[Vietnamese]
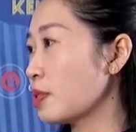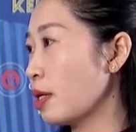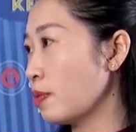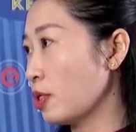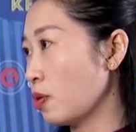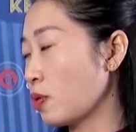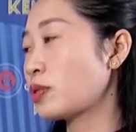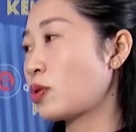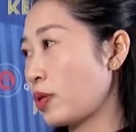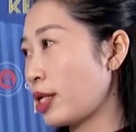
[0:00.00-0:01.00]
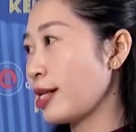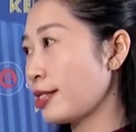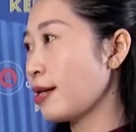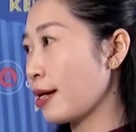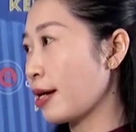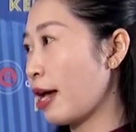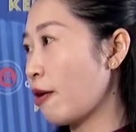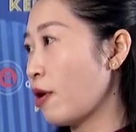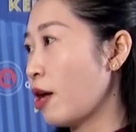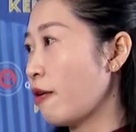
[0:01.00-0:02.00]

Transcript: xếp thì tôi đánh giá rất là cao,